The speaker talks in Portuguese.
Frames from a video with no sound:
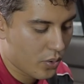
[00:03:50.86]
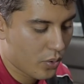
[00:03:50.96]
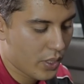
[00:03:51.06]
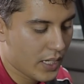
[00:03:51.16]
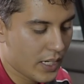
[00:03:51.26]

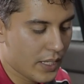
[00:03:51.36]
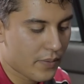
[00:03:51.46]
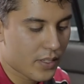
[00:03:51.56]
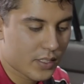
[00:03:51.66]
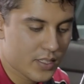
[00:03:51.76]
O relé
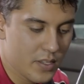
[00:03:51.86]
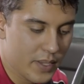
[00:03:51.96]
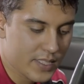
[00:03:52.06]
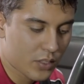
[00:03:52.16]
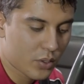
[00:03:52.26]

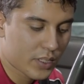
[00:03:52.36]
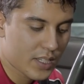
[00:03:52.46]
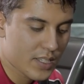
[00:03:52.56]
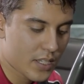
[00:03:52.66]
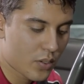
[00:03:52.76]
desembaçador
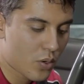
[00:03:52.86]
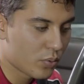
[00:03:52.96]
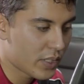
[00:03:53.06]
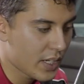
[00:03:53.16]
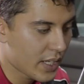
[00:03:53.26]
traseiro
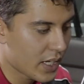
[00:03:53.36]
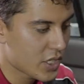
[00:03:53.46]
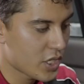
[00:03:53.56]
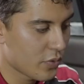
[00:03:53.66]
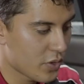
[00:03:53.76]
contém
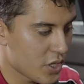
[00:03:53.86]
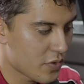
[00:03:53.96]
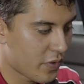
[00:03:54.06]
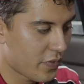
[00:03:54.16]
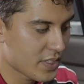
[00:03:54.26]
negativo, a
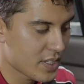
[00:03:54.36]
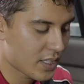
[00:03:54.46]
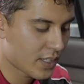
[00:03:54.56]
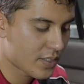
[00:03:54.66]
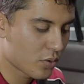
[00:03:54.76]
gente vai fazer a
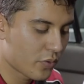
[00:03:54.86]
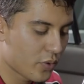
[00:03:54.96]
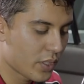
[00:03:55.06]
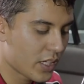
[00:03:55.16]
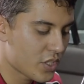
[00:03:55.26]
instalação do
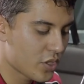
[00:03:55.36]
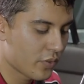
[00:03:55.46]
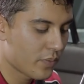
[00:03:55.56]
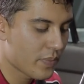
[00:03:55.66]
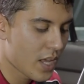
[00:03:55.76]
fio negativo.